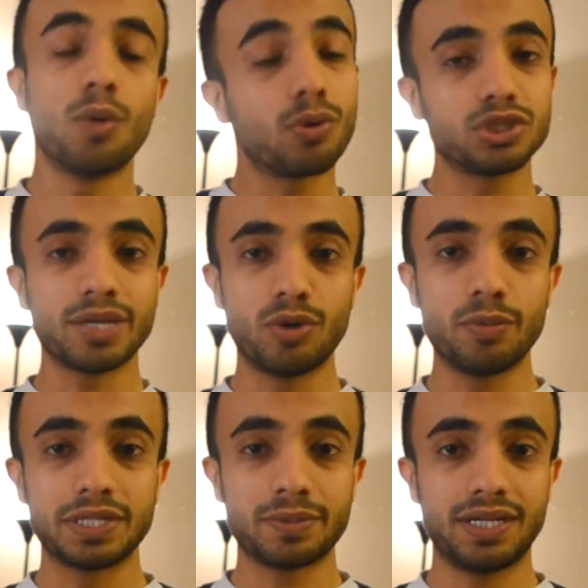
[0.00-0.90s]
وبقول شيء
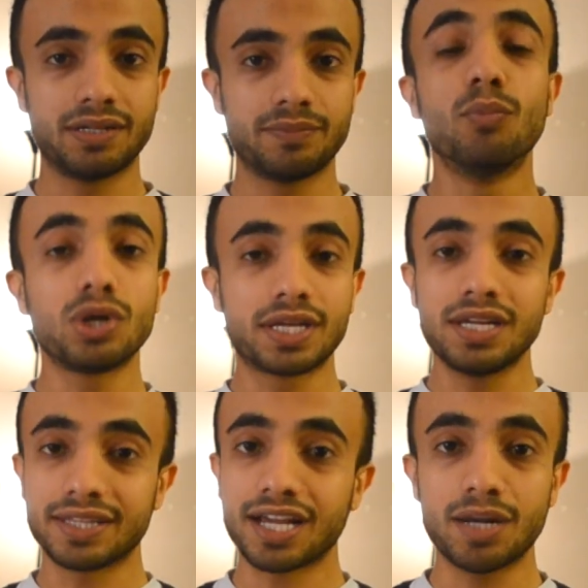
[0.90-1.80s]
مهم يا جماعه مو الكل
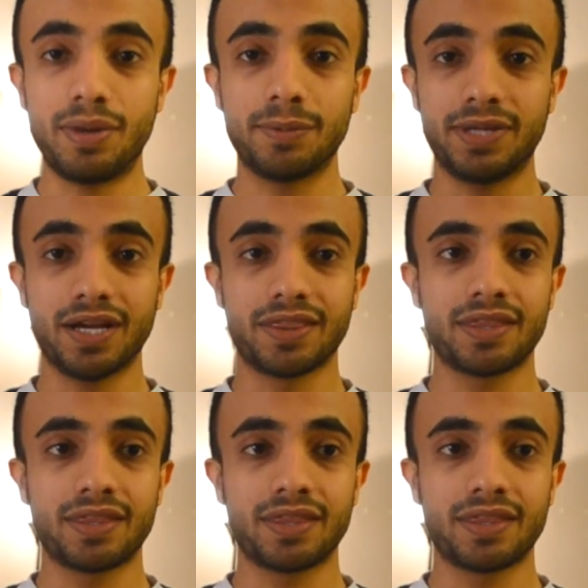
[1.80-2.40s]
يتاقلم مع الابتعاث